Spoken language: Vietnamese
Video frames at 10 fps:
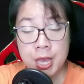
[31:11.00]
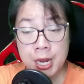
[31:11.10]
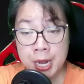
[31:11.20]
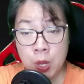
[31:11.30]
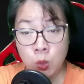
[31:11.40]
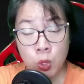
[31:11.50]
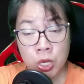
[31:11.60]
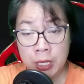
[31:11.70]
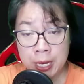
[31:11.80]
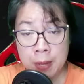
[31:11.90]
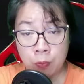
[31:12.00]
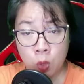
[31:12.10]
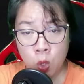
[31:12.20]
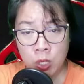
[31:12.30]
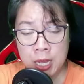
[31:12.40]
Nếu tôi được điểm
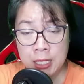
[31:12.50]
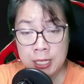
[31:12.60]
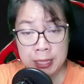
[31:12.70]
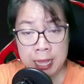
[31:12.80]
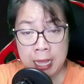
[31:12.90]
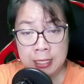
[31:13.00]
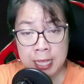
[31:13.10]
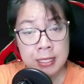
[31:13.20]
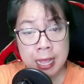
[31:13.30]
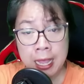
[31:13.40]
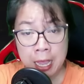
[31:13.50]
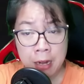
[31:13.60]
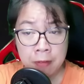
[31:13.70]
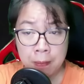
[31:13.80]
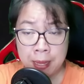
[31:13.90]
tốt, chị ta sẽ xé hết
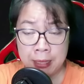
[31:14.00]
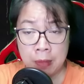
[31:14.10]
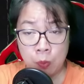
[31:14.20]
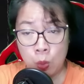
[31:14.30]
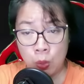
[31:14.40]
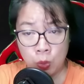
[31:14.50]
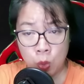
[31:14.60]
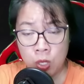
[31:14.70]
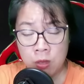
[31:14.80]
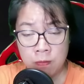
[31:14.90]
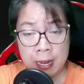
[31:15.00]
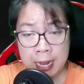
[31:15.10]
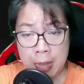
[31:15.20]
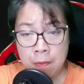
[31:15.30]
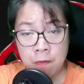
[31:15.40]
vào bài tập của tôi và
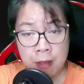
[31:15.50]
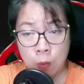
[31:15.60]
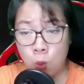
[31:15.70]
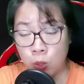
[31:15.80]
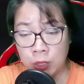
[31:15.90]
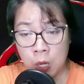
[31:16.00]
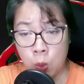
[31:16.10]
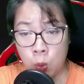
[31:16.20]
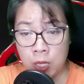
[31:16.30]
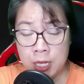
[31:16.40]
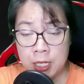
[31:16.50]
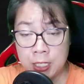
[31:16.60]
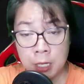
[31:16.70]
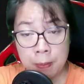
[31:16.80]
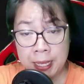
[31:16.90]
ném vào bồn cầu.
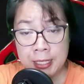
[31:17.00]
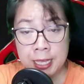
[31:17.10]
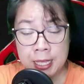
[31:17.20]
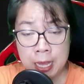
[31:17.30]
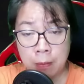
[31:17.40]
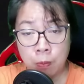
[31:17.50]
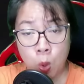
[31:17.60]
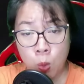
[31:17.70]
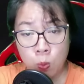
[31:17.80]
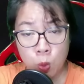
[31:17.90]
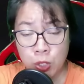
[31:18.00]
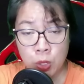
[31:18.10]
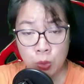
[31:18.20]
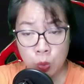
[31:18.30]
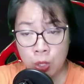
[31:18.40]
Chiếc bánh sinh nhật bố mua cho
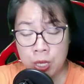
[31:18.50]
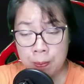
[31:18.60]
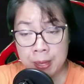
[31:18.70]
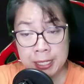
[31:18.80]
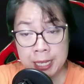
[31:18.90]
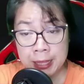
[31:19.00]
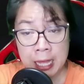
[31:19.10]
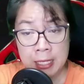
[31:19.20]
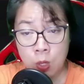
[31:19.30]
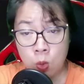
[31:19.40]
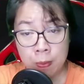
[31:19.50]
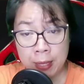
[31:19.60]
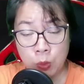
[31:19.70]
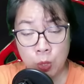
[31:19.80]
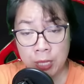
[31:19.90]
tôi, bị chị ta giấu
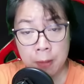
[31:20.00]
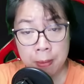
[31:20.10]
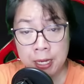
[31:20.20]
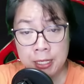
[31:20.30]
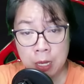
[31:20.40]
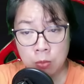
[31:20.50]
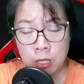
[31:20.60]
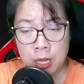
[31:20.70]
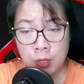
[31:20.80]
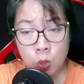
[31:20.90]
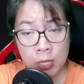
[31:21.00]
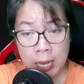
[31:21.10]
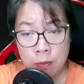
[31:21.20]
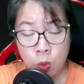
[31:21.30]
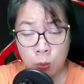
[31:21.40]
mảnh thủy tinh bên trong, tôi
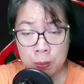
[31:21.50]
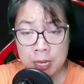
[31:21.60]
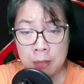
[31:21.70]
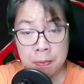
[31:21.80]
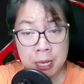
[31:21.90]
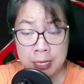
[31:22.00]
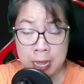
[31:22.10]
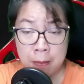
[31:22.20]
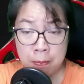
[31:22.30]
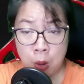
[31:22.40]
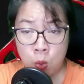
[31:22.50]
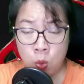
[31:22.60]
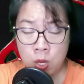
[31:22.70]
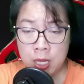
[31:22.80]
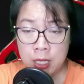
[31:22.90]
cắn một miếng miệng đầy máu.
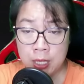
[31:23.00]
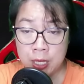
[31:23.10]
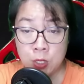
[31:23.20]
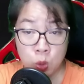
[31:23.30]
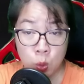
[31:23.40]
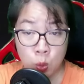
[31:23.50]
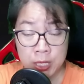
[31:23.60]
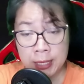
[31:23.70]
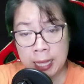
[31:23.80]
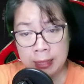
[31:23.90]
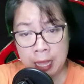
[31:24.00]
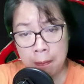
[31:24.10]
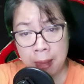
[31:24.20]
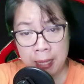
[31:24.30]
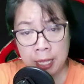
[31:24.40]
Nhưng dù chị ta tệ
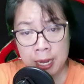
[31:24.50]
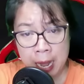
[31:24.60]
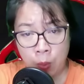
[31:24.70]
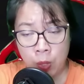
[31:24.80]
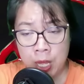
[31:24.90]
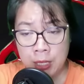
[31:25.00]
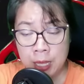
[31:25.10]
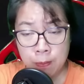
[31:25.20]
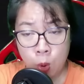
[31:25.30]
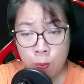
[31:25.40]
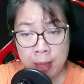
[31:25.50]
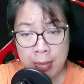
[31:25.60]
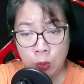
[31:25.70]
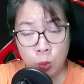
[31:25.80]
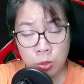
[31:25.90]
bạc thế nào thì bố mẹ
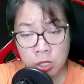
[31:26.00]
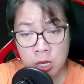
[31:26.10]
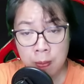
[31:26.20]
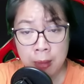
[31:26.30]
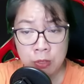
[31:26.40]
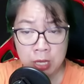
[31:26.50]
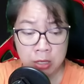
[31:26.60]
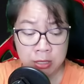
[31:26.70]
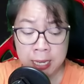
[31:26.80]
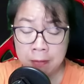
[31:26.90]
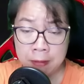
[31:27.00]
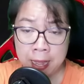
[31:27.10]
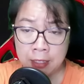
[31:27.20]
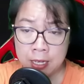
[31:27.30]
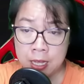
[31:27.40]
cũng chưa bao giờ trách phạt.
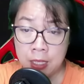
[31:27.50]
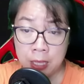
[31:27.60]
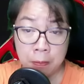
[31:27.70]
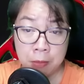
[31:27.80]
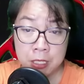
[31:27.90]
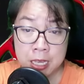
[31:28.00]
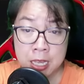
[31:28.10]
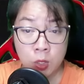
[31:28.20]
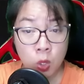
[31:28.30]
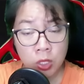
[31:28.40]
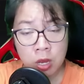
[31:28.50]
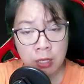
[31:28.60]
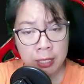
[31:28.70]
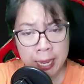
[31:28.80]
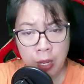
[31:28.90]
Thậm chí tôi
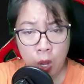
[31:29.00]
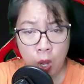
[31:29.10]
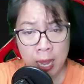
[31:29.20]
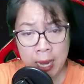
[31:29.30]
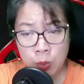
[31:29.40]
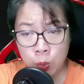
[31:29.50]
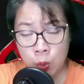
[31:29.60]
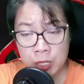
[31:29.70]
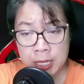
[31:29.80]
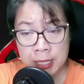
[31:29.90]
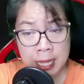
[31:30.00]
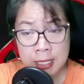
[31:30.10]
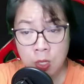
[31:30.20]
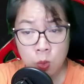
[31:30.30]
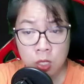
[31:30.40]
thường nghe họ an ủi chị ta
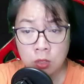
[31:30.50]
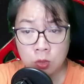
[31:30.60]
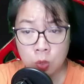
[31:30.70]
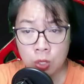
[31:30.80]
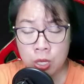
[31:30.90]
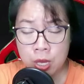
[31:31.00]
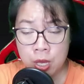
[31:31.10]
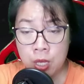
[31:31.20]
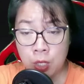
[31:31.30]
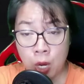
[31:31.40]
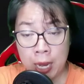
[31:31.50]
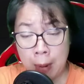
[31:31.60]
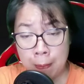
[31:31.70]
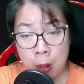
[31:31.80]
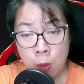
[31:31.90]
sau lưng tôi còn là
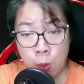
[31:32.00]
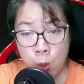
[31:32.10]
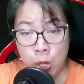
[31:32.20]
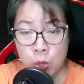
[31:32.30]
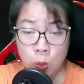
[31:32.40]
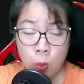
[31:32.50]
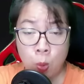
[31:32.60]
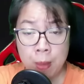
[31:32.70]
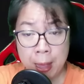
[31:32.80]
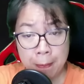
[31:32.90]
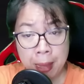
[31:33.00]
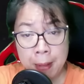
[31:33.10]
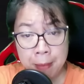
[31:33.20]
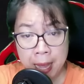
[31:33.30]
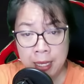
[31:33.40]
bảo bối của bố mẹ mãi
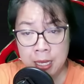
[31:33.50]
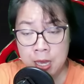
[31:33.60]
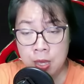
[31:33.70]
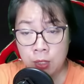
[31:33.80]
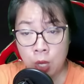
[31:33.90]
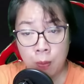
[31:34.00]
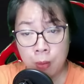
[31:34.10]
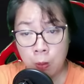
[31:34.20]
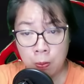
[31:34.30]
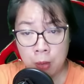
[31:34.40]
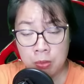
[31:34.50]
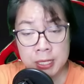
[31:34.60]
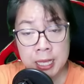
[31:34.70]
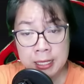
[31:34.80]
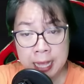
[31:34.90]
mãi, còn mộng mộng
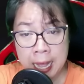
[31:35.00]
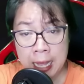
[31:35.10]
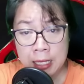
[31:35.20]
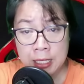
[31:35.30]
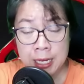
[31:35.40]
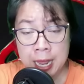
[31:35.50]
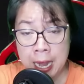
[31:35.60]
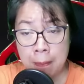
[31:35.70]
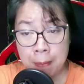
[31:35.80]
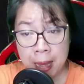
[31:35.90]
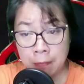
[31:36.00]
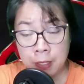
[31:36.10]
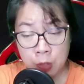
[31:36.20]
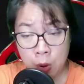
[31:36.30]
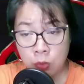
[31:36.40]
sinh ra chỉ để làm bạn với
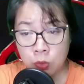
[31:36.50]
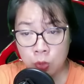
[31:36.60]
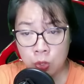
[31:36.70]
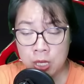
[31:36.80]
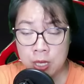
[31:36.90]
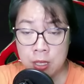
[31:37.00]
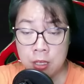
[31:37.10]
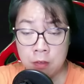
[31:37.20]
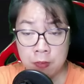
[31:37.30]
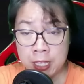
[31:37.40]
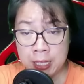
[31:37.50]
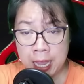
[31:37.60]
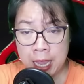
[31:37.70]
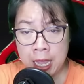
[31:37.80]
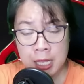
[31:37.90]
con thôi. Vì
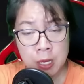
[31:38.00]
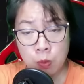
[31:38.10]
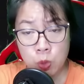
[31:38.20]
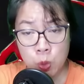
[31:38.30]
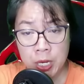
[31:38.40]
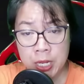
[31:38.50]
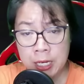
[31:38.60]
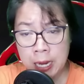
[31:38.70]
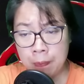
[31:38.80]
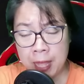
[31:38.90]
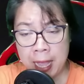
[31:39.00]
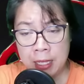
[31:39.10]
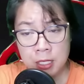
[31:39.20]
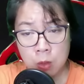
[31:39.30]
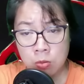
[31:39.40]
thế, trong suốt những năm tháng
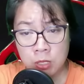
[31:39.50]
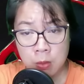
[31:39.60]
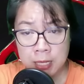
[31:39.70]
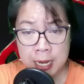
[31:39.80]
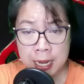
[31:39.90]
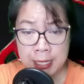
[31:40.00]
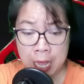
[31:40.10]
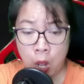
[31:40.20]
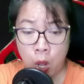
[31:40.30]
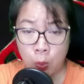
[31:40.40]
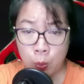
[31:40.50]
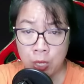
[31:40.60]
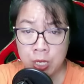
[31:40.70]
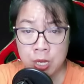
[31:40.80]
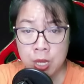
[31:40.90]
sống trong gia đình nhà họ
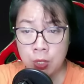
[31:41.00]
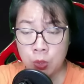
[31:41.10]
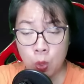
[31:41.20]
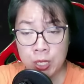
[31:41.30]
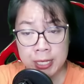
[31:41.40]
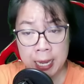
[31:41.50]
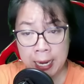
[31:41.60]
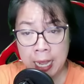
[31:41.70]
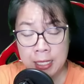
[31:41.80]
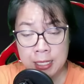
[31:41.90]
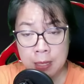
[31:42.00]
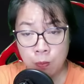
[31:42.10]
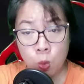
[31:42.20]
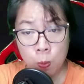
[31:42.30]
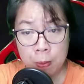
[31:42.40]
Nguyễn, tôi chẳng khác gì
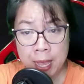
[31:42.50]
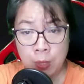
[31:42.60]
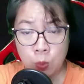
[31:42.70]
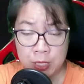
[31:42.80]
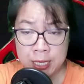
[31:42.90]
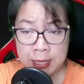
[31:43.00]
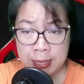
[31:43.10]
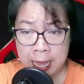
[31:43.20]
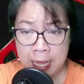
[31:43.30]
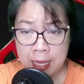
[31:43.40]
búp bê của chị ta.